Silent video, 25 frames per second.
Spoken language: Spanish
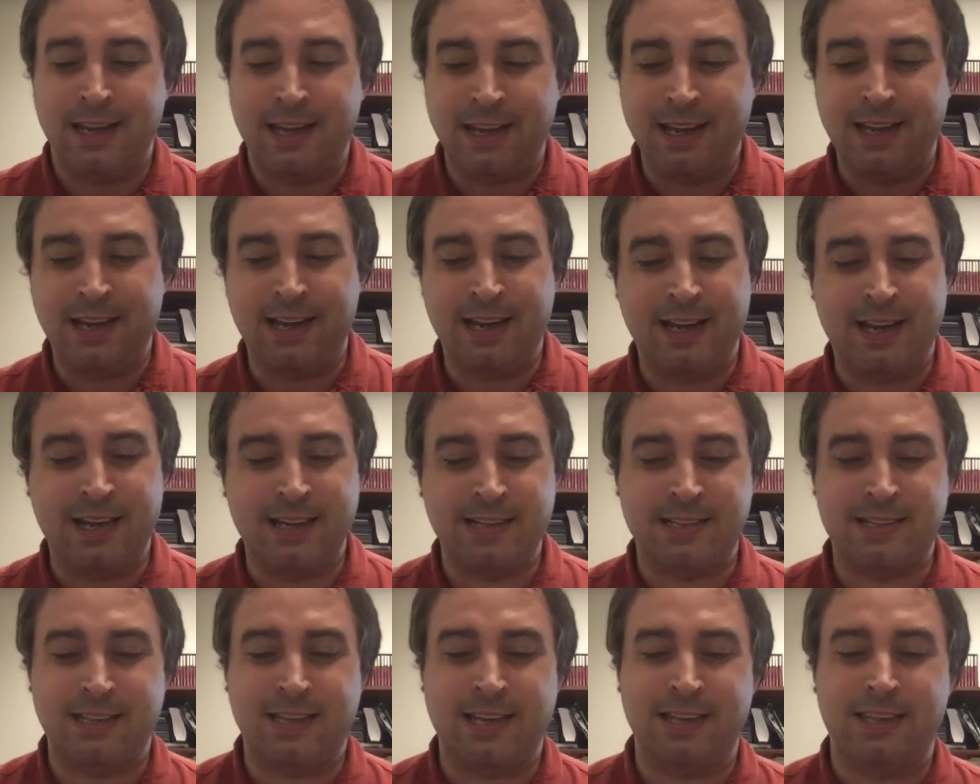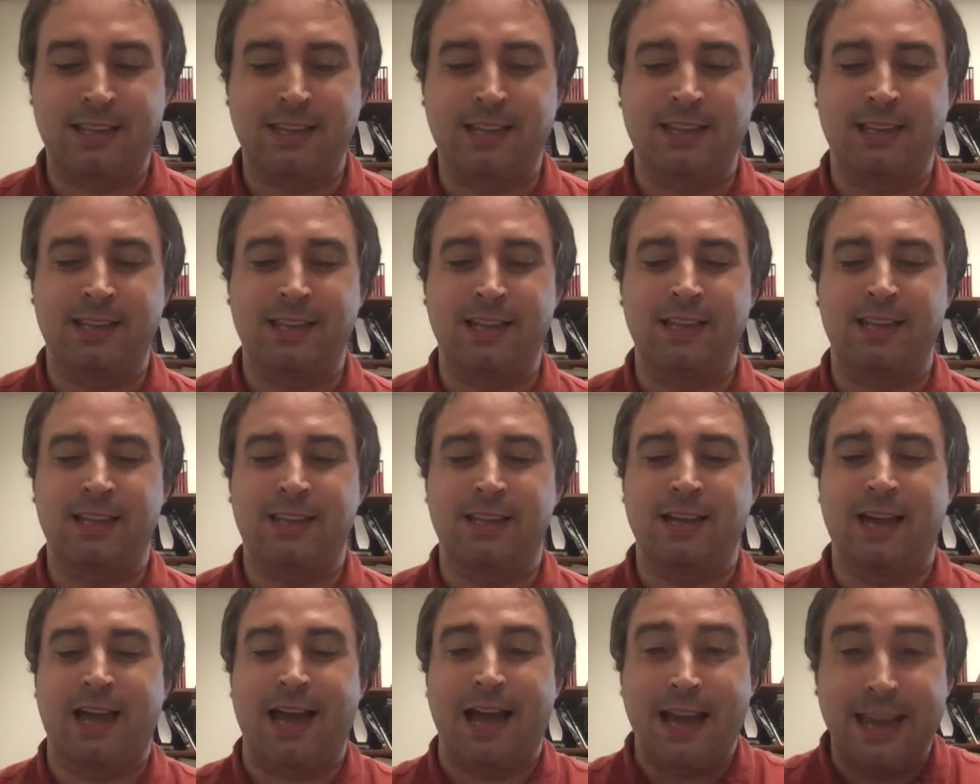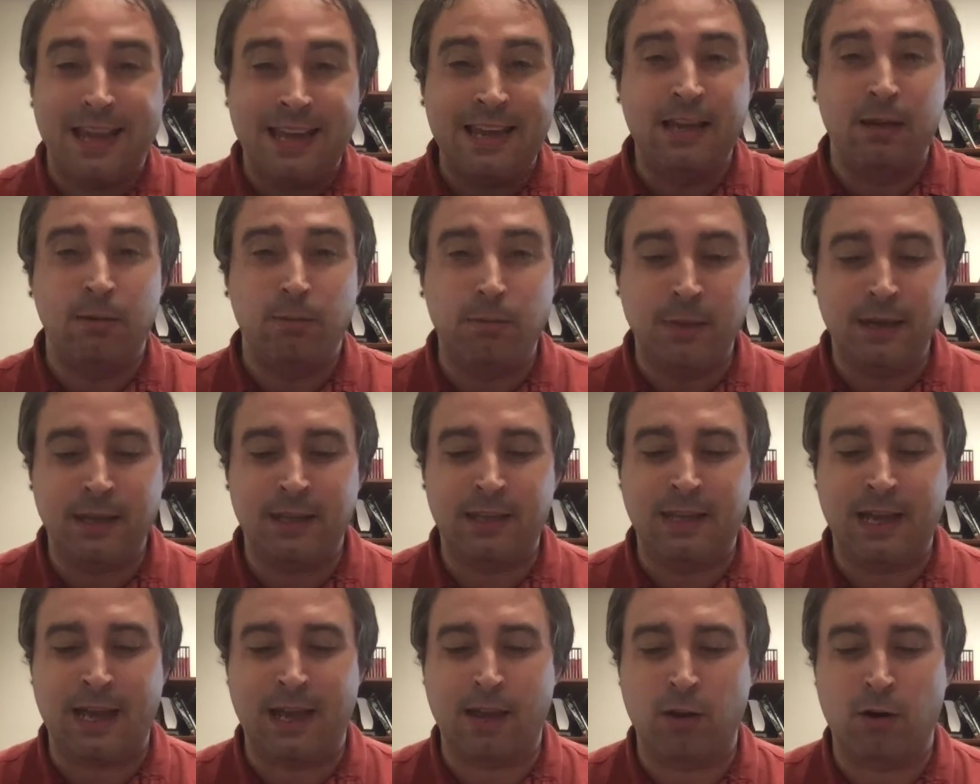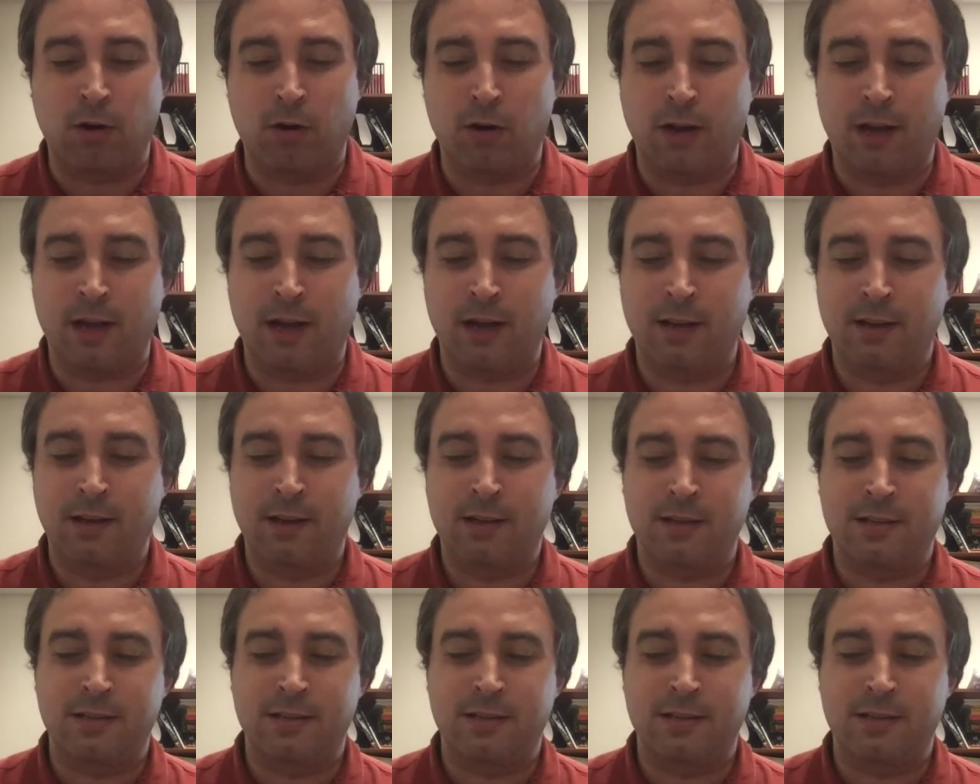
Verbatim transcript: y esta tendencia imitadora